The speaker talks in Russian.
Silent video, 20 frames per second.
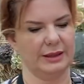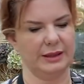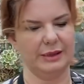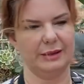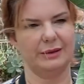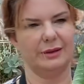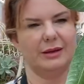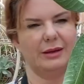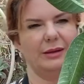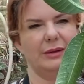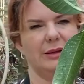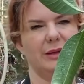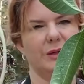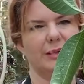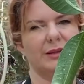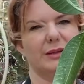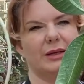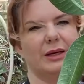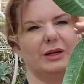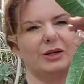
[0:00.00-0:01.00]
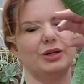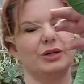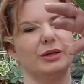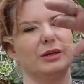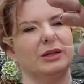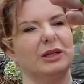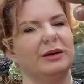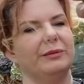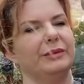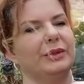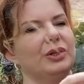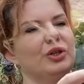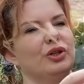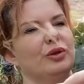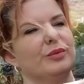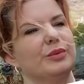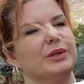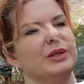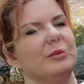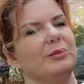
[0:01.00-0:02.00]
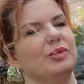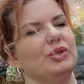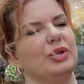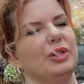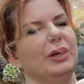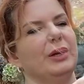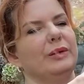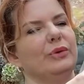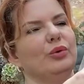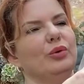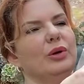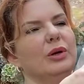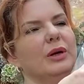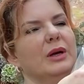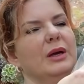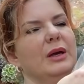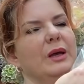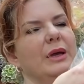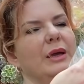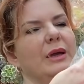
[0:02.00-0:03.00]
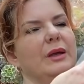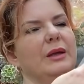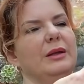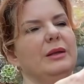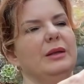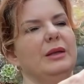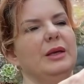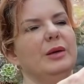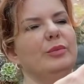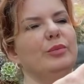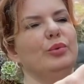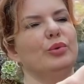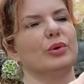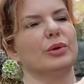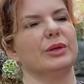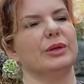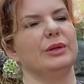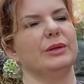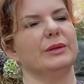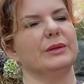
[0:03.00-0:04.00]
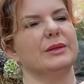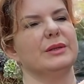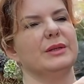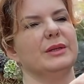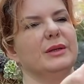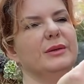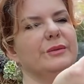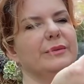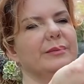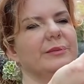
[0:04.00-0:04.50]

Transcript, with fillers: Это не страшно. Главное, чтобы сам черенок не портился.